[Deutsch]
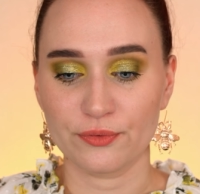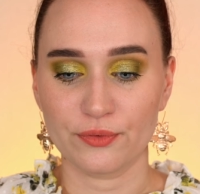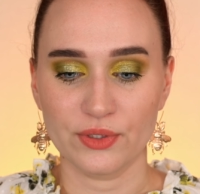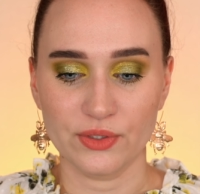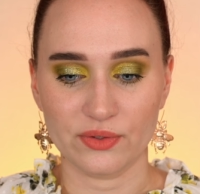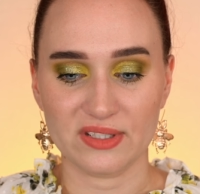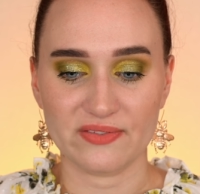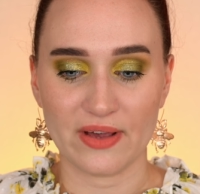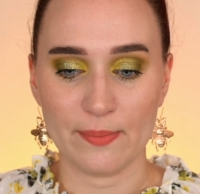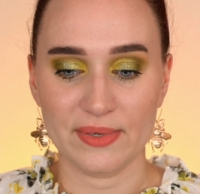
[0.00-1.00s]
gefunden und
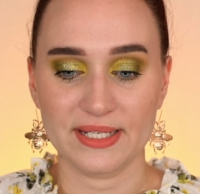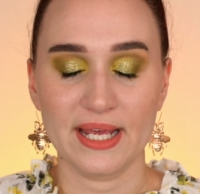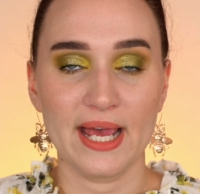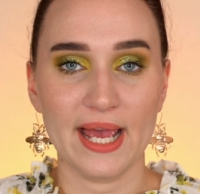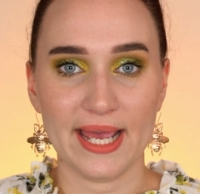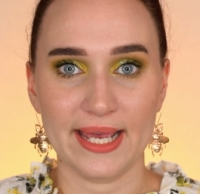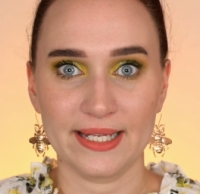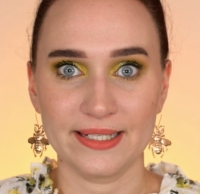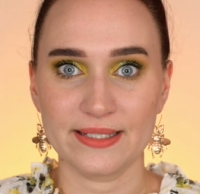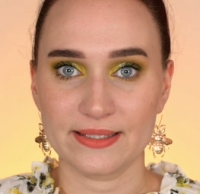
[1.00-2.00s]
zwar mit
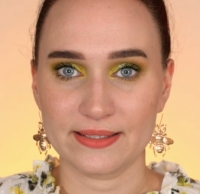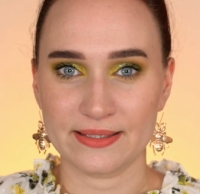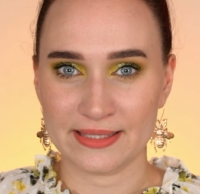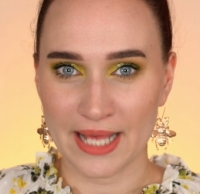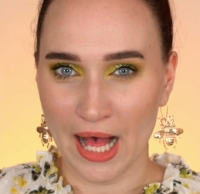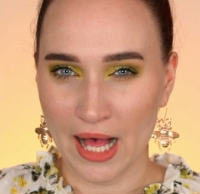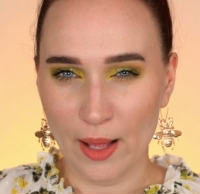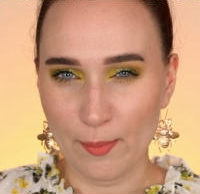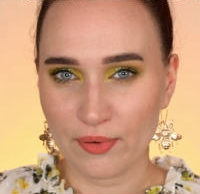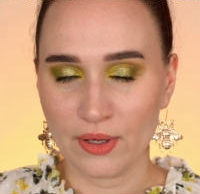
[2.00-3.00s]
Ellie
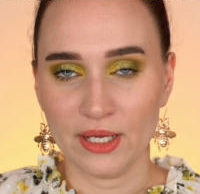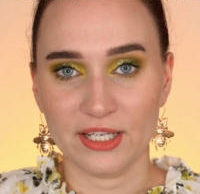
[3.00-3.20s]
Saab.